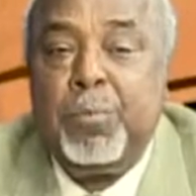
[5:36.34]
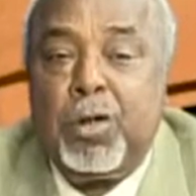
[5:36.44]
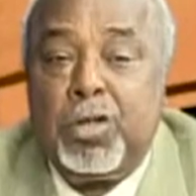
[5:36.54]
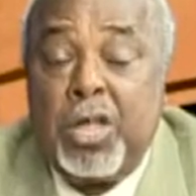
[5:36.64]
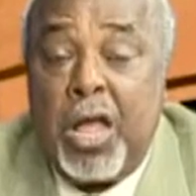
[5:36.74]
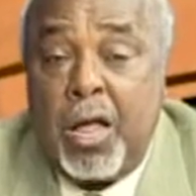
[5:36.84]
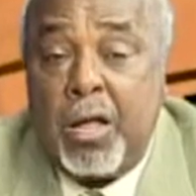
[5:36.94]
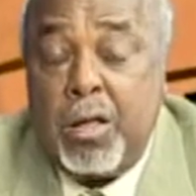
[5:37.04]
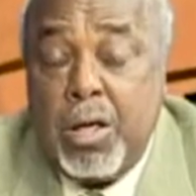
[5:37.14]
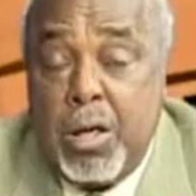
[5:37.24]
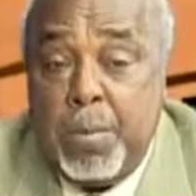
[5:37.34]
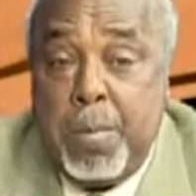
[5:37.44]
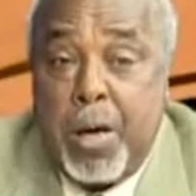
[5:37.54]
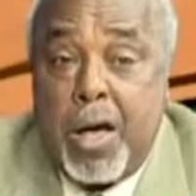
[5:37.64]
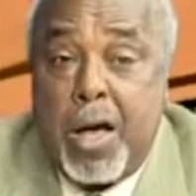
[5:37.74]
من قطاع
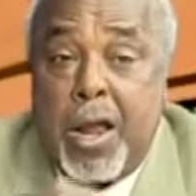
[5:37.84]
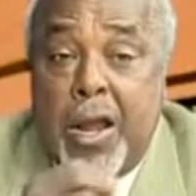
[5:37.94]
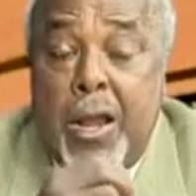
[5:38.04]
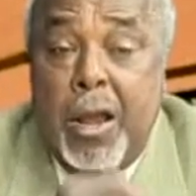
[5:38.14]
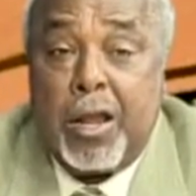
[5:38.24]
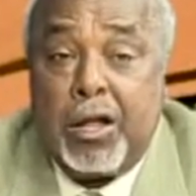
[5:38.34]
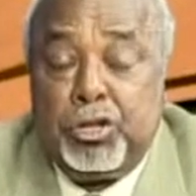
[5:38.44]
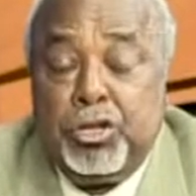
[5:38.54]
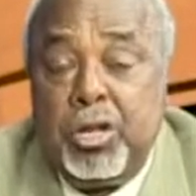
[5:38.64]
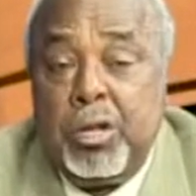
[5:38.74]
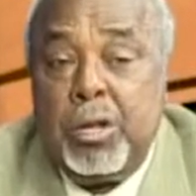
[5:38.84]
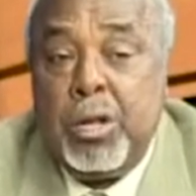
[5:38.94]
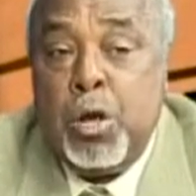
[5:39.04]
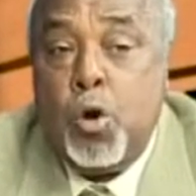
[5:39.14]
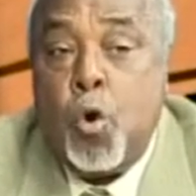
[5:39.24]
القطيع
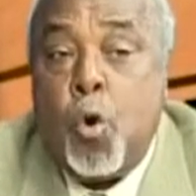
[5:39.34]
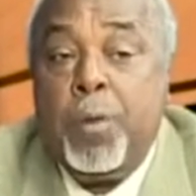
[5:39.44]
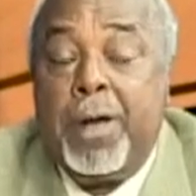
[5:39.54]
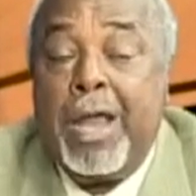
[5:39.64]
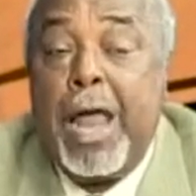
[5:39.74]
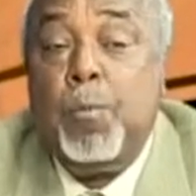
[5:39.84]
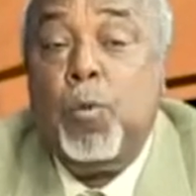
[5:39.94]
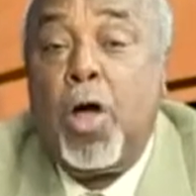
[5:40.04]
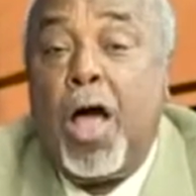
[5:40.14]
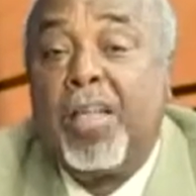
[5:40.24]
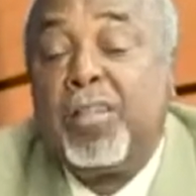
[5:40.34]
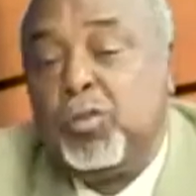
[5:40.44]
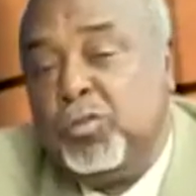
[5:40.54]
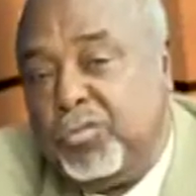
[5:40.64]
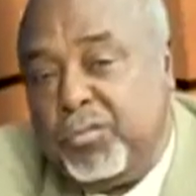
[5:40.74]
ومن خلال
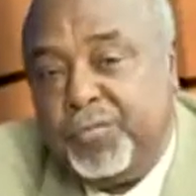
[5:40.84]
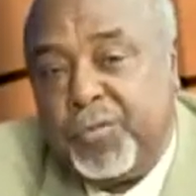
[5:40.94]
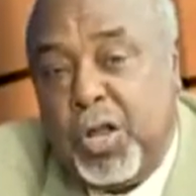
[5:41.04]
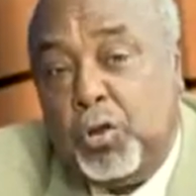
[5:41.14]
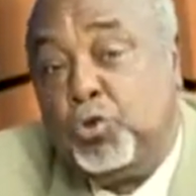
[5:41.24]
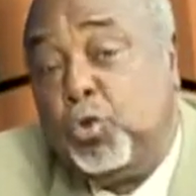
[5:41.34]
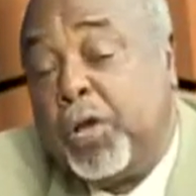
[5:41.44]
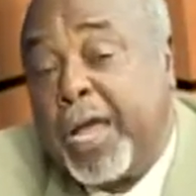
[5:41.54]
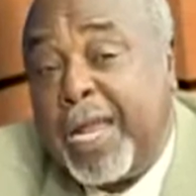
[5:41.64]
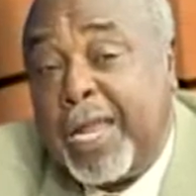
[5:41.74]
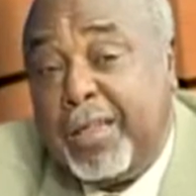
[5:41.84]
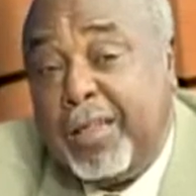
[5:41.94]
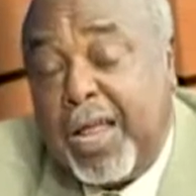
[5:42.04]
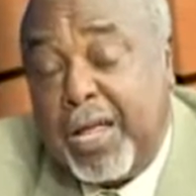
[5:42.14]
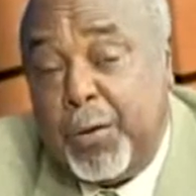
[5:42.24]
ملاحظته لسلوكيات هذه
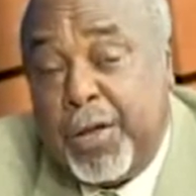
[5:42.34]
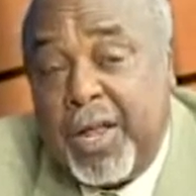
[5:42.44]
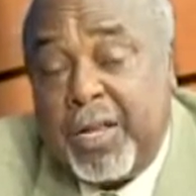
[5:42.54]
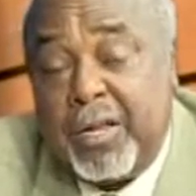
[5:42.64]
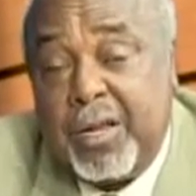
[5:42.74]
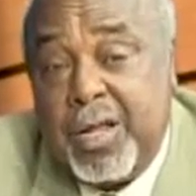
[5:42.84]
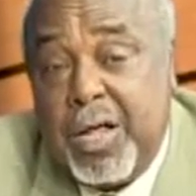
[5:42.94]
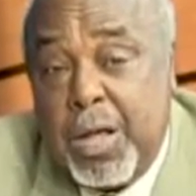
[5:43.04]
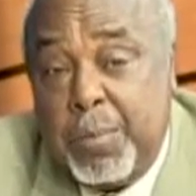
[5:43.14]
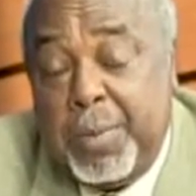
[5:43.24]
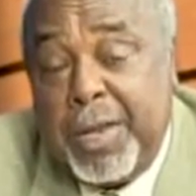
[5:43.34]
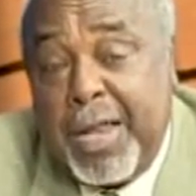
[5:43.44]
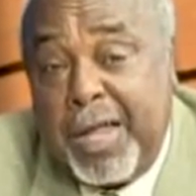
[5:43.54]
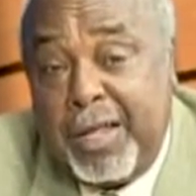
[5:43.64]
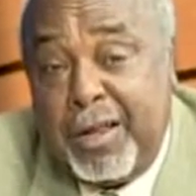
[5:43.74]
الحيوانات من
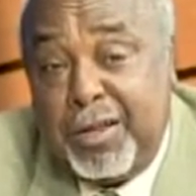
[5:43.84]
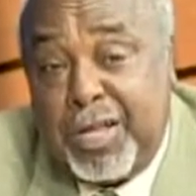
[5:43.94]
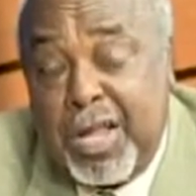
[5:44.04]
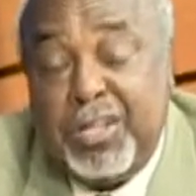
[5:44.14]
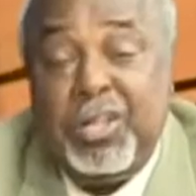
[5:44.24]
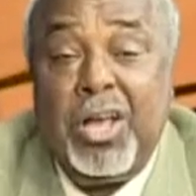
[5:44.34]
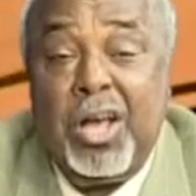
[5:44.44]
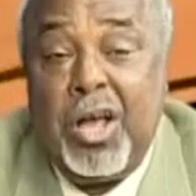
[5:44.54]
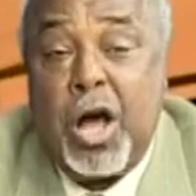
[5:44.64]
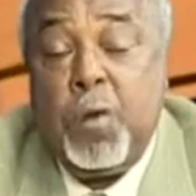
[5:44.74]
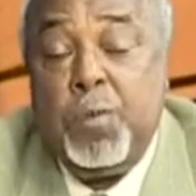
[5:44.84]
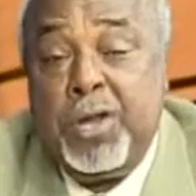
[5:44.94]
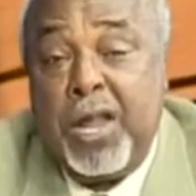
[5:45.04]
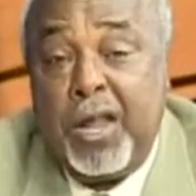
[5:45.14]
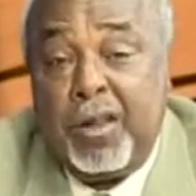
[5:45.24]
ناحية الإنتاجية أو من
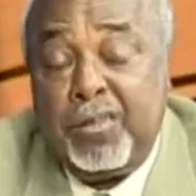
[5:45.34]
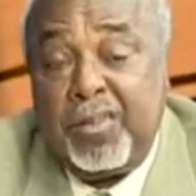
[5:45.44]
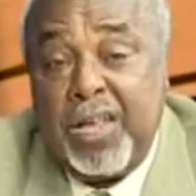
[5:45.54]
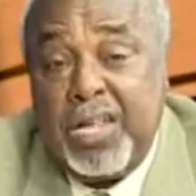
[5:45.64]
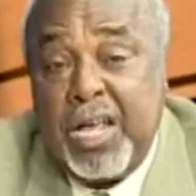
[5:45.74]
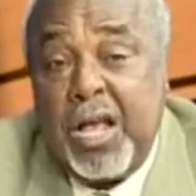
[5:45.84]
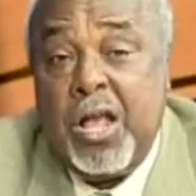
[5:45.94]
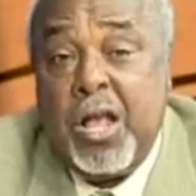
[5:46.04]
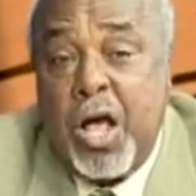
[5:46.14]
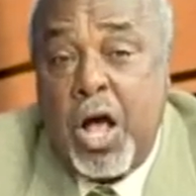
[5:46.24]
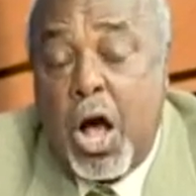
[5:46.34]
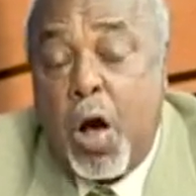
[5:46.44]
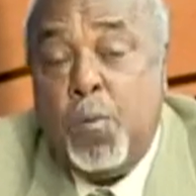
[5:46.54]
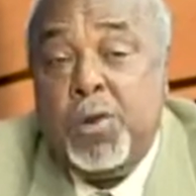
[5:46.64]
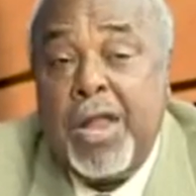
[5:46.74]
ناحية الغذائية
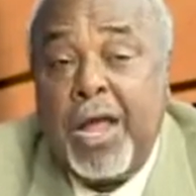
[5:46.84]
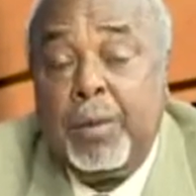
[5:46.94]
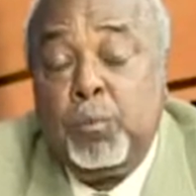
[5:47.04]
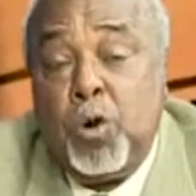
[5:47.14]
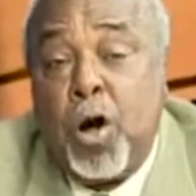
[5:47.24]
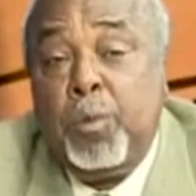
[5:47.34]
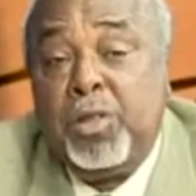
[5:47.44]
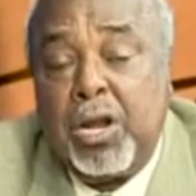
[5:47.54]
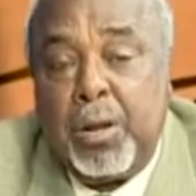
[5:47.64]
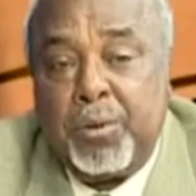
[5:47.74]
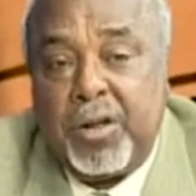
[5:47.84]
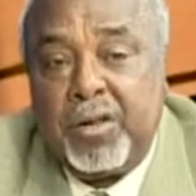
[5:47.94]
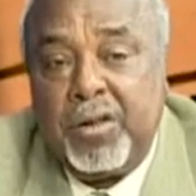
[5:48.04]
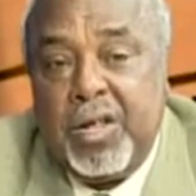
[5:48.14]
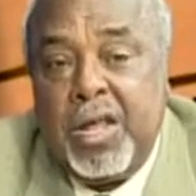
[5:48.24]
أو من ناحية مقاومة الأمراض
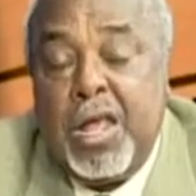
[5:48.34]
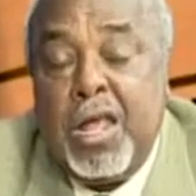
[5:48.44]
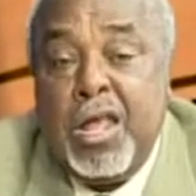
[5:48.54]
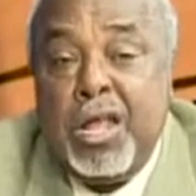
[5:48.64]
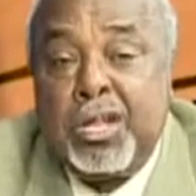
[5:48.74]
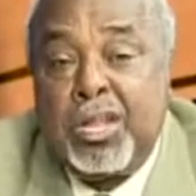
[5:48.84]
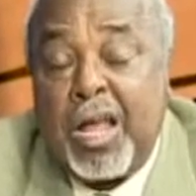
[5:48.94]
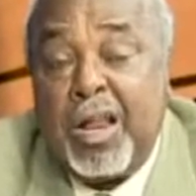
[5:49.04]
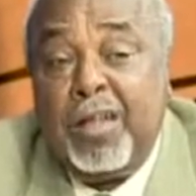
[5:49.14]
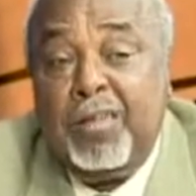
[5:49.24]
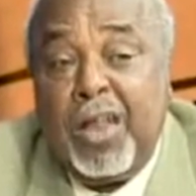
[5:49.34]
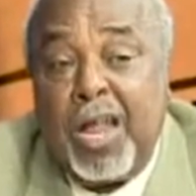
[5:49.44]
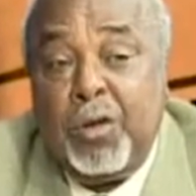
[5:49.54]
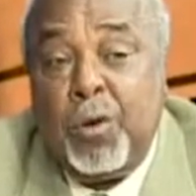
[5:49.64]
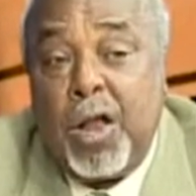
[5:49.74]
يختار هذه
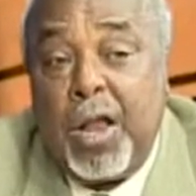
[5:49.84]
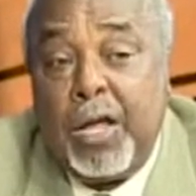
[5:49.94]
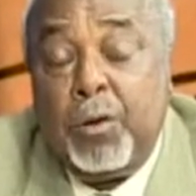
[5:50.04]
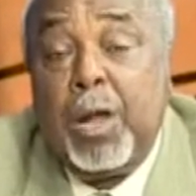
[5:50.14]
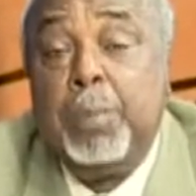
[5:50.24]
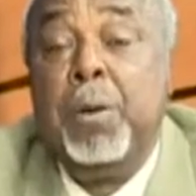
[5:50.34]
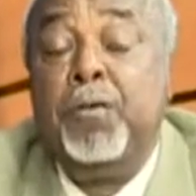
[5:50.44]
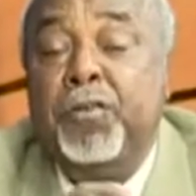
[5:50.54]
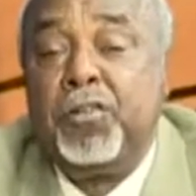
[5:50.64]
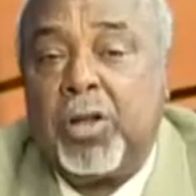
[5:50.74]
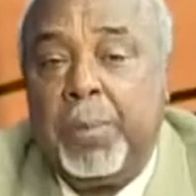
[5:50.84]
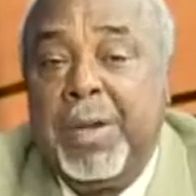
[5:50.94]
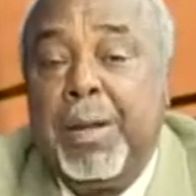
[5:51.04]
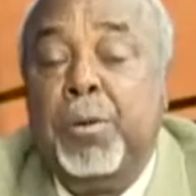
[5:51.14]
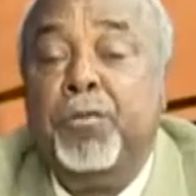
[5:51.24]
الحيوانات بالفطرة
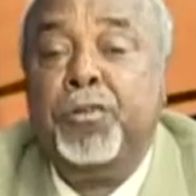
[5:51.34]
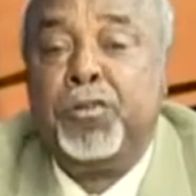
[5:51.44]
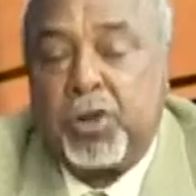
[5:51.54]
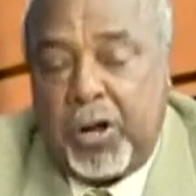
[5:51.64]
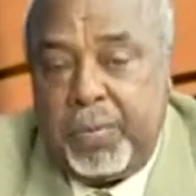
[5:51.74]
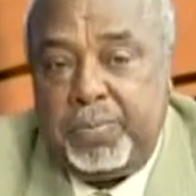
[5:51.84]
بدأ بالفطرة